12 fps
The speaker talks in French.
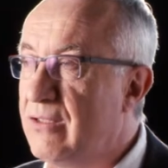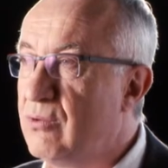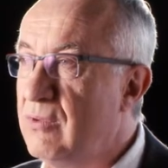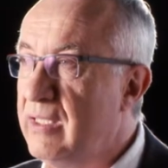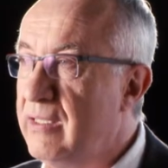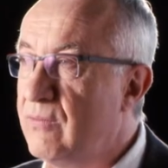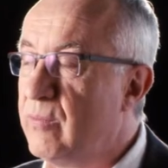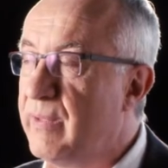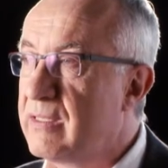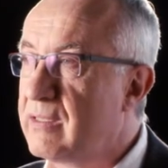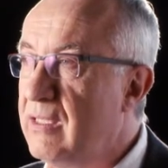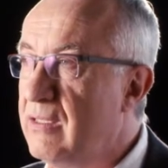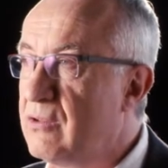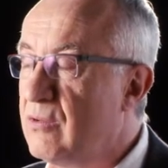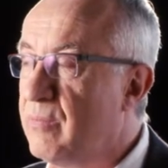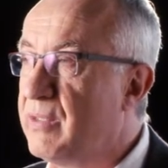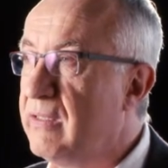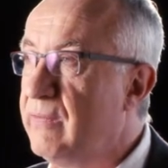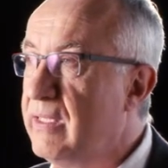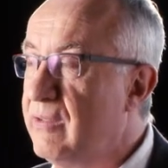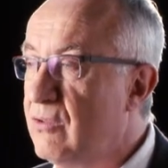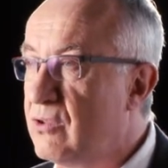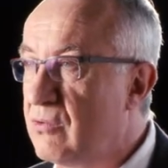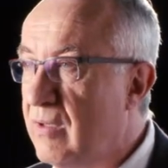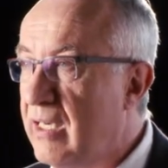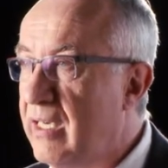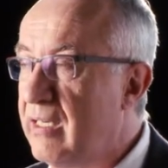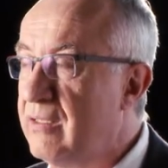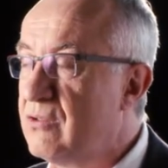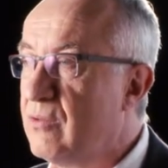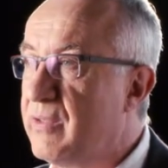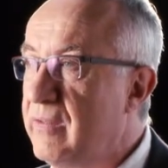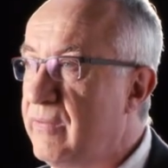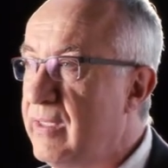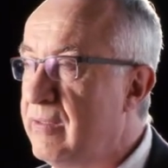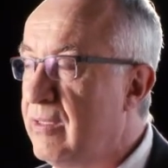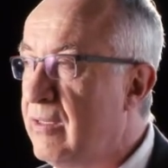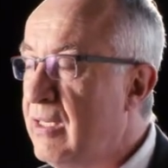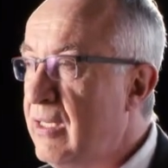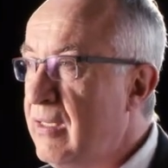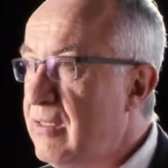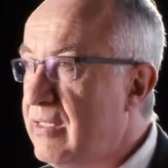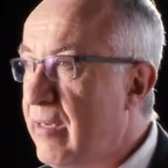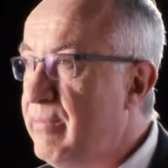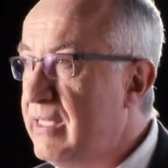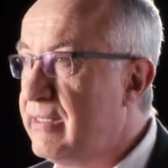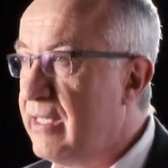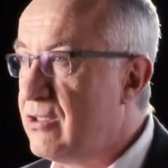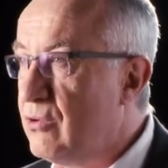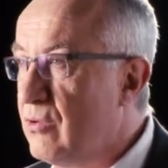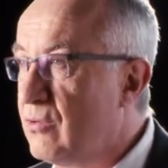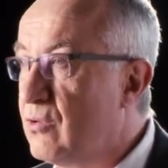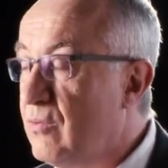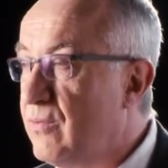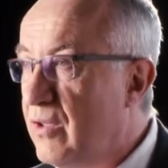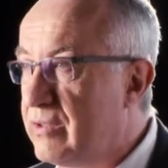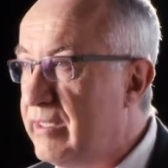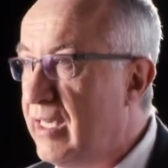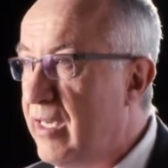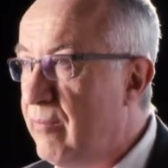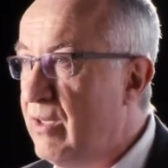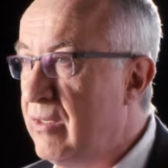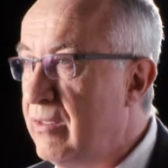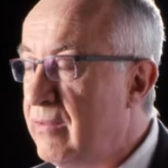à tous les niveaux parce qu'ils sont privés de soins, ils sont privés d'habitation confortable.